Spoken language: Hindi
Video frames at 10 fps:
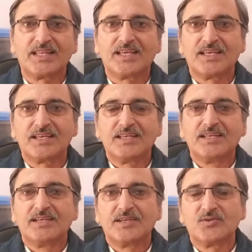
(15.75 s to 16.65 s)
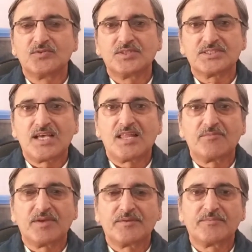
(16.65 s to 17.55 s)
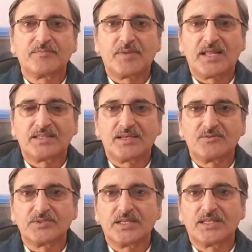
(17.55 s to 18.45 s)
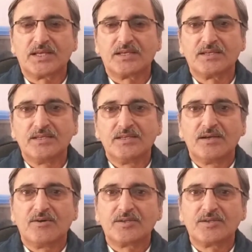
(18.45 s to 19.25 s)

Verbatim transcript: जिससे वो तेल सरलता से बनाया जा सकता है